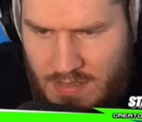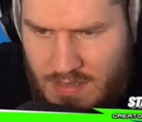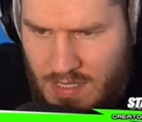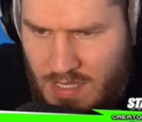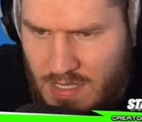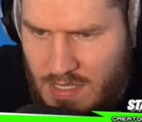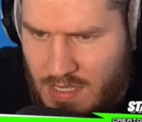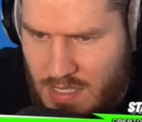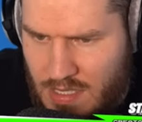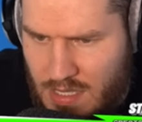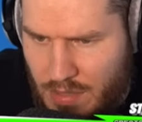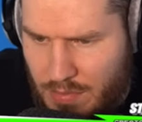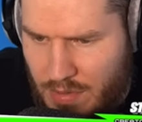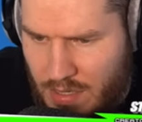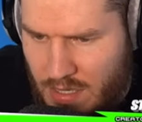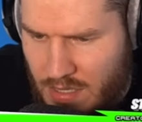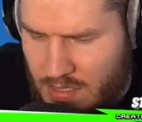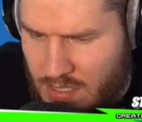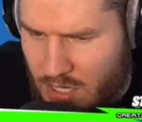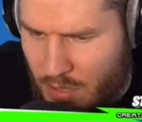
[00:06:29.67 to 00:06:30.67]
sehe ich nicht,
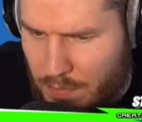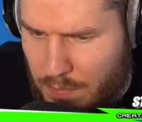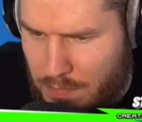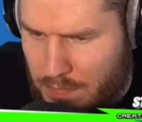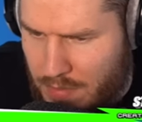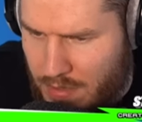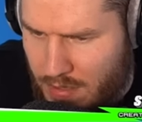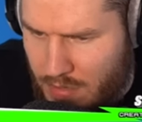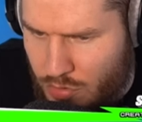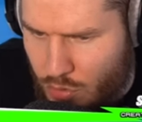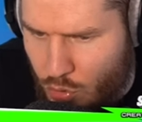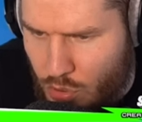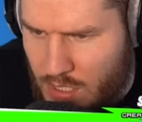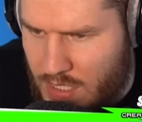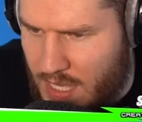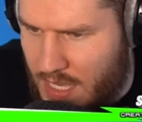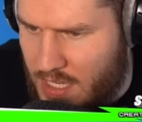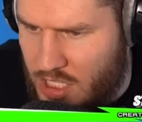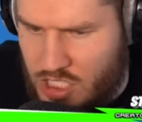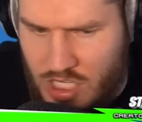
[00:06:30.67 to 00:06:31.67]
aber ich glaube, äh, null
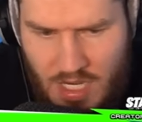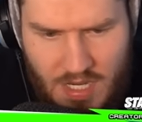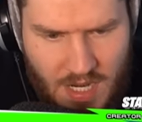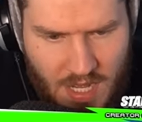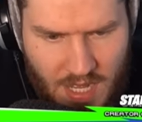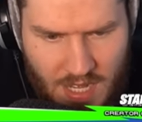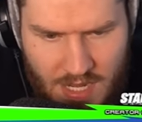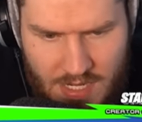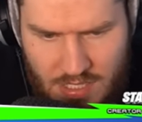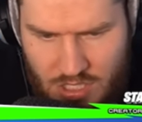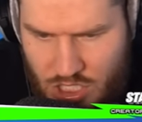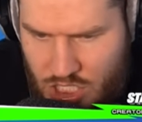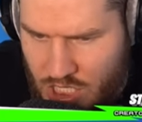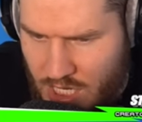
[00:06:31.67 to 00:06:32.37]
Gegenstände halten